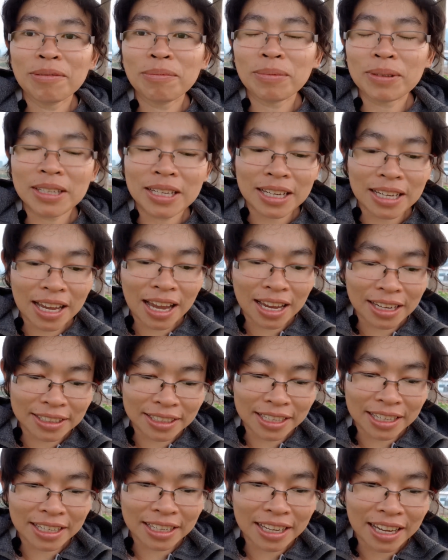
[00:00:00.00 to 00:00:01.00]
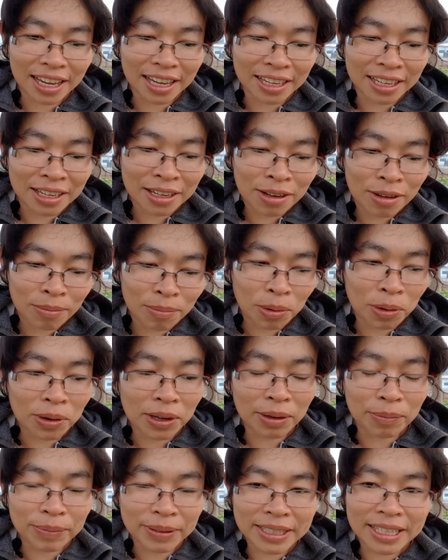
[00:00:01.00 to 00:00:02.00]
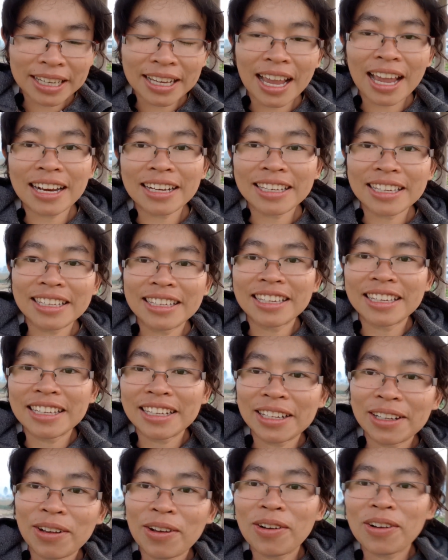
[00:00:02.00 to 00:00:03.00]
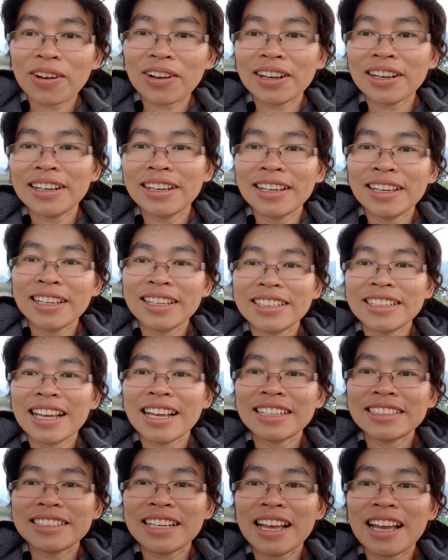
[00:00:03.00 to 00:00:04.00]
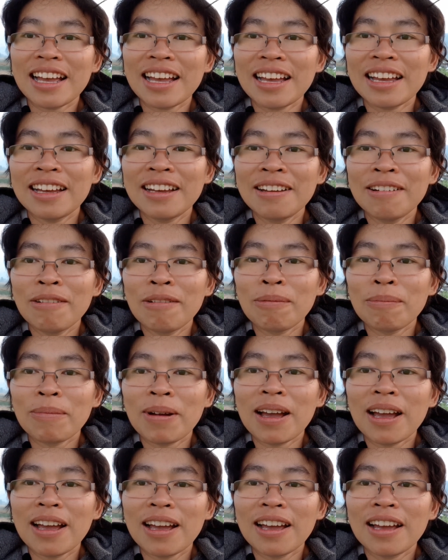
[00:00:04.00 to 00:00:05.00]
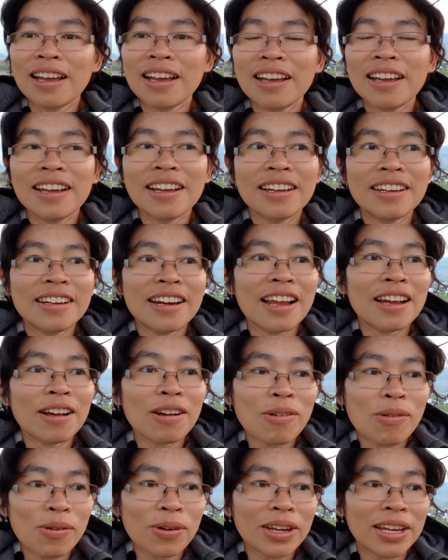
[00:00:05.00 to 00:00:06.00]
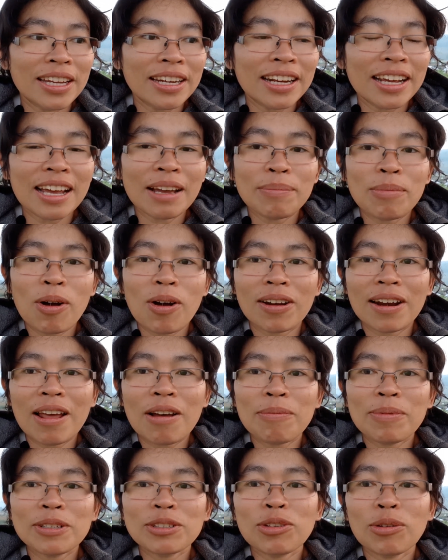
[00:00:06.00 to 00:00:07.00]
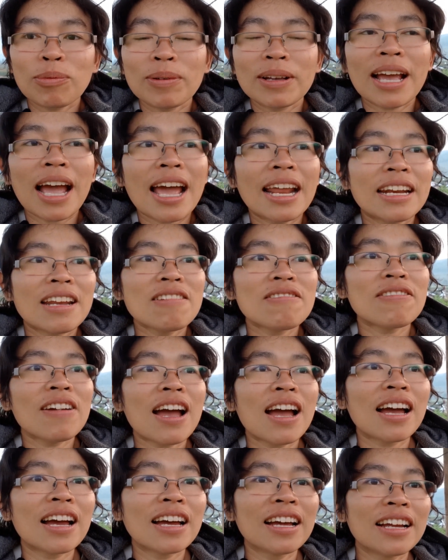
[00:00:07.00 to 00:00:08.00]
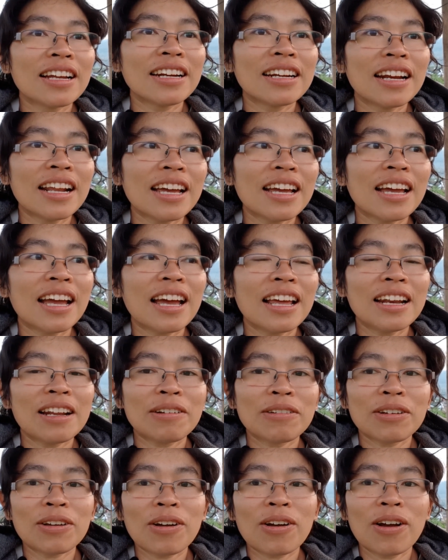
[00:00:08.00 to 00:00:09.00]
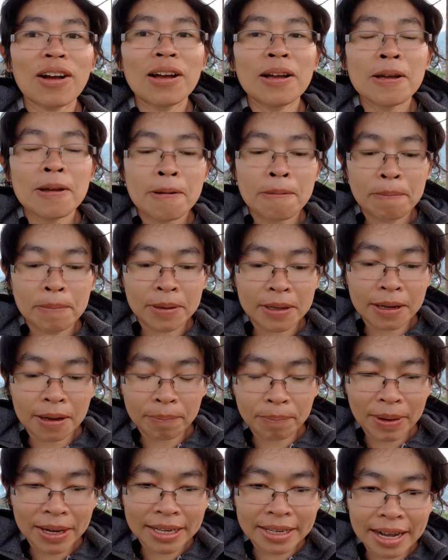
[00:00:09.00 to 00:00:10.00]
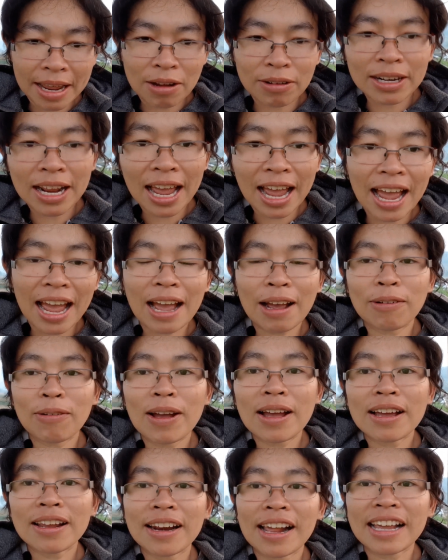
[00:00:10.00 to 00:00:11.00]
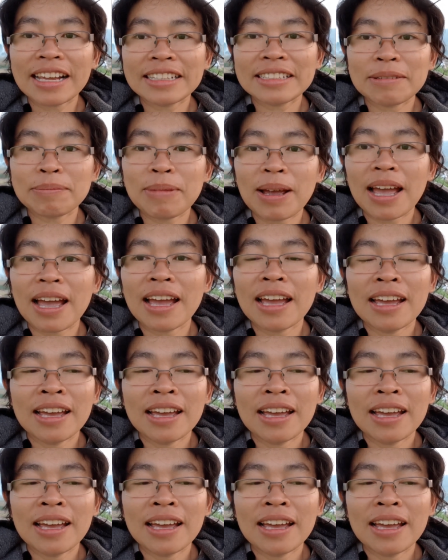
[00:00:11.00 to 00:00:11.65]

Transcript: บรรยากาศดีค่ะ พอเห็นบรรยากาศดีๆก็อยากจะมานั่งคุยนะคะ บอกเล่าประสบการณ์ให้ฟังนะคะแล้วก็เพื่อเป็นแนวทางว่าใครจะมา